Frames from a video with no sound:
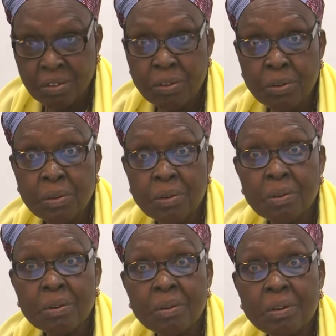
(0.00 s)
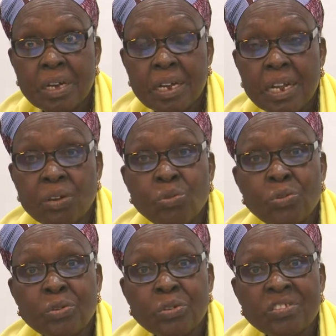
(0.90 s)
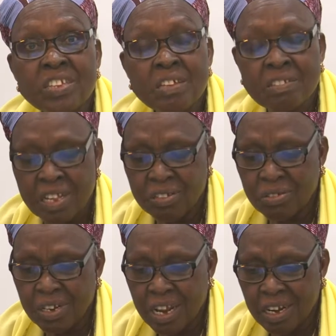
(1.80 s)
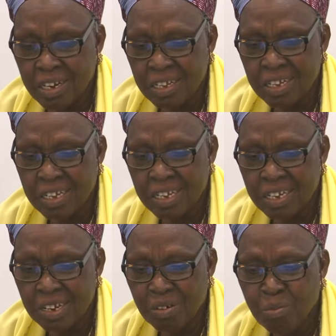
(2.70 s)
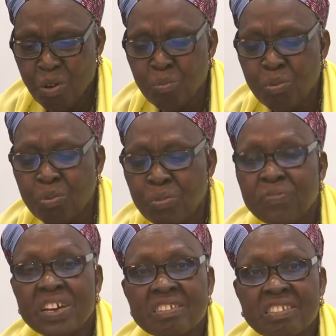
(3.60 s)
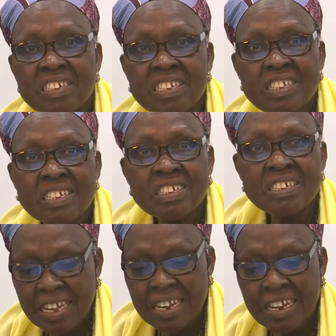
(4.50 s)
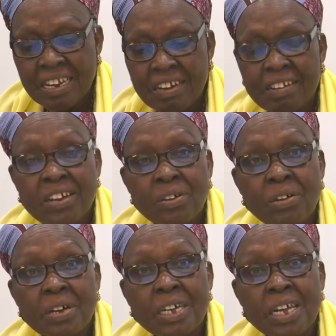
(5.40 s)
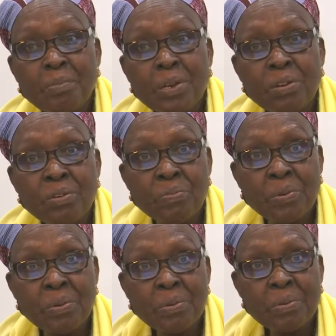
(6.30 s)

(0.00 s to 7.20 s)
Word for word: que les cours de sciences naturelles m'ont beaucoup fasciné. J'ai donc émis le vœu